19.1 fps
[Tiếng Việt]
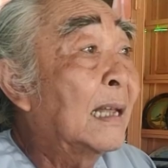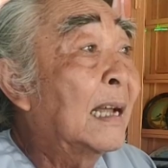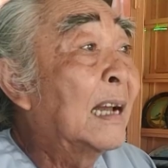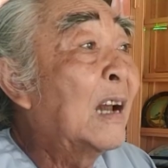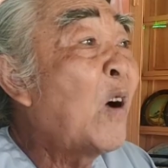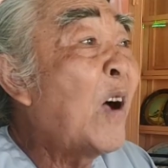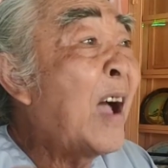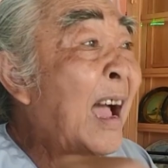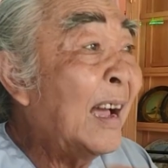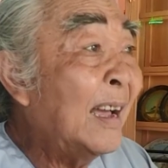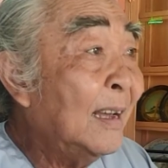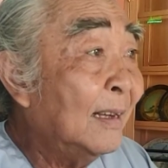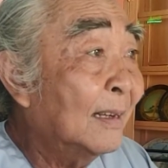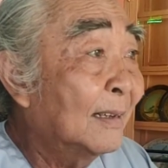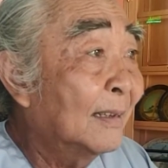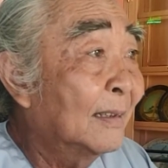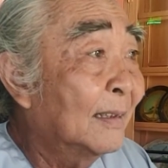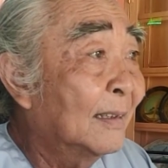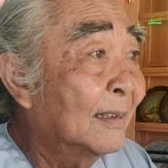Đài Loan
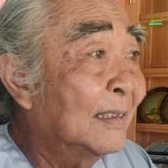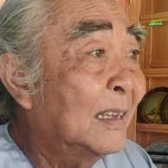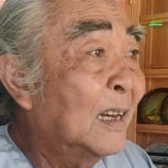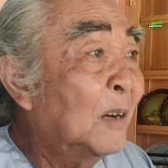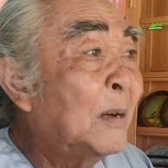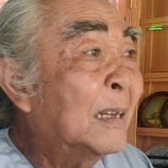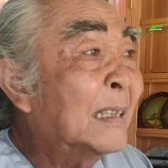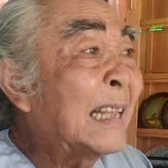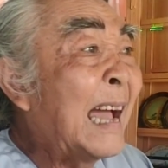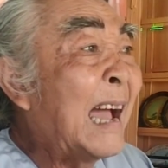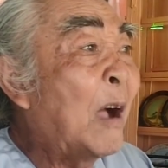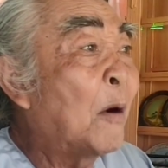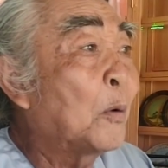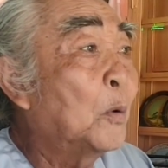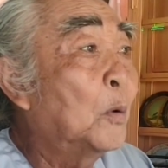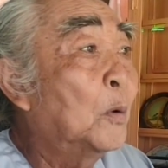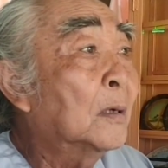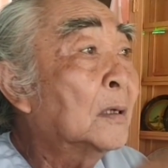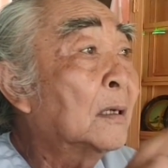á chứ không phải
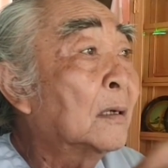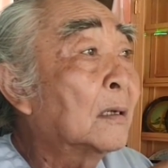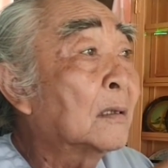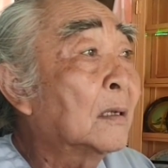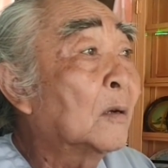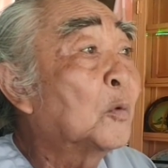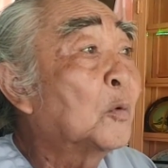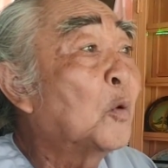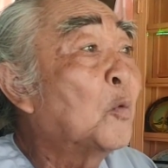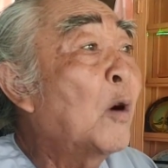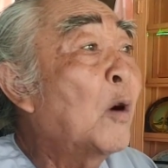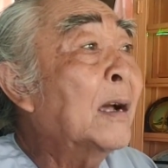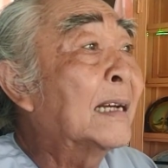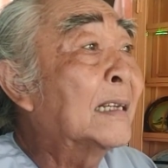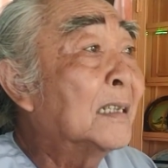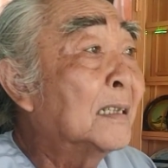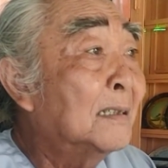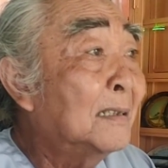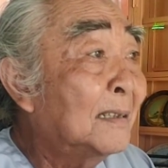tàu của Trung, Trung
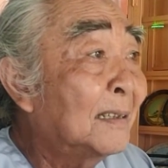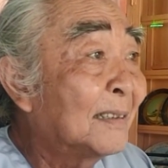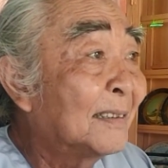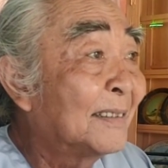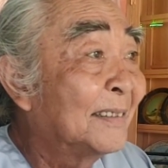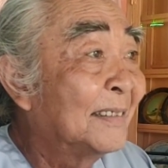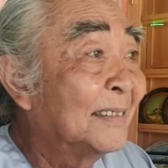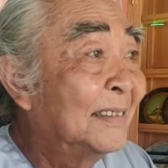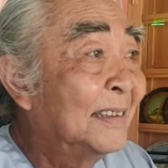Quốc ngày xưa